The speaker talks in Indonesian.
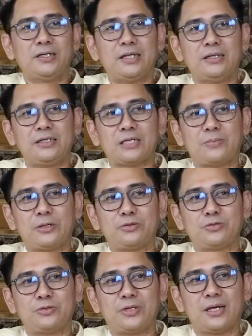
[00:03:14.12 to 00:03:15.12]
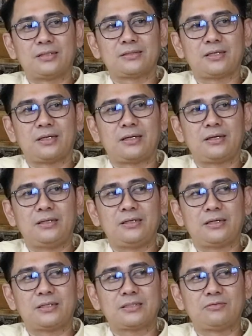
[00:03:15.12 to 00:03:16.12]
Dan di samping itu juga saya
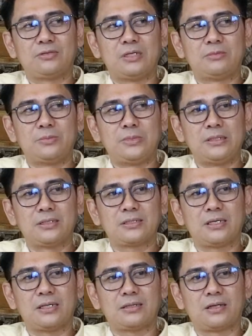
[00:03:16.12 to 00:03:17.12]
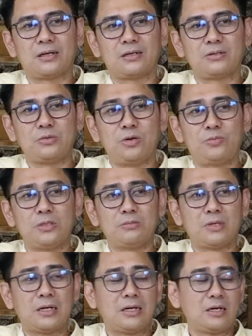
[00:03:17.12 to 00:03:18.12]
ini kan sudah membina sekitar
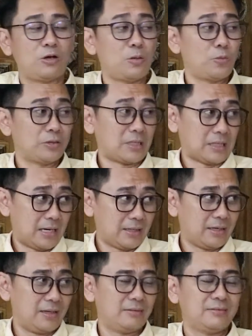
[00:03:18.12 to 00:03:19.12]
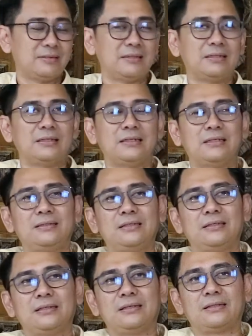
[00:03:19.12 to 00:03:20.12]
25 kelompok ternak ya, hmm. uh,
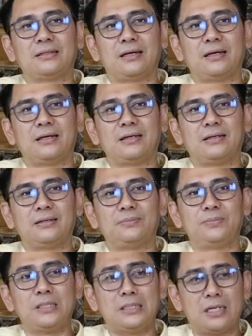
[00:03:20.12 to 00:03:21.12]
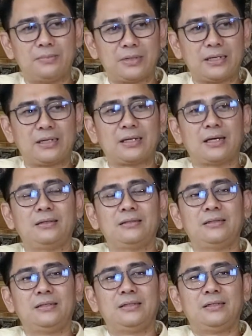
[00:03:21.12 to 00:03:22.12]
dan kita bina mereka
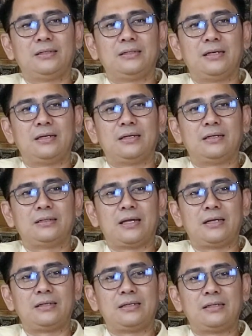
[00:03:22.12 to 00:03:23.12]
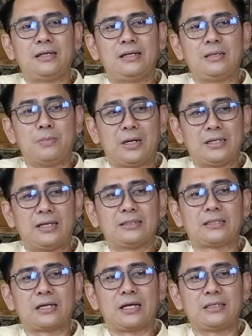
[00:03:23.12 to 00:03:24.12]
dan ada di lima di
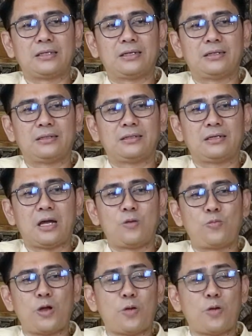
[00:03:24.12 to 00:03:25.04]
antaranya kaum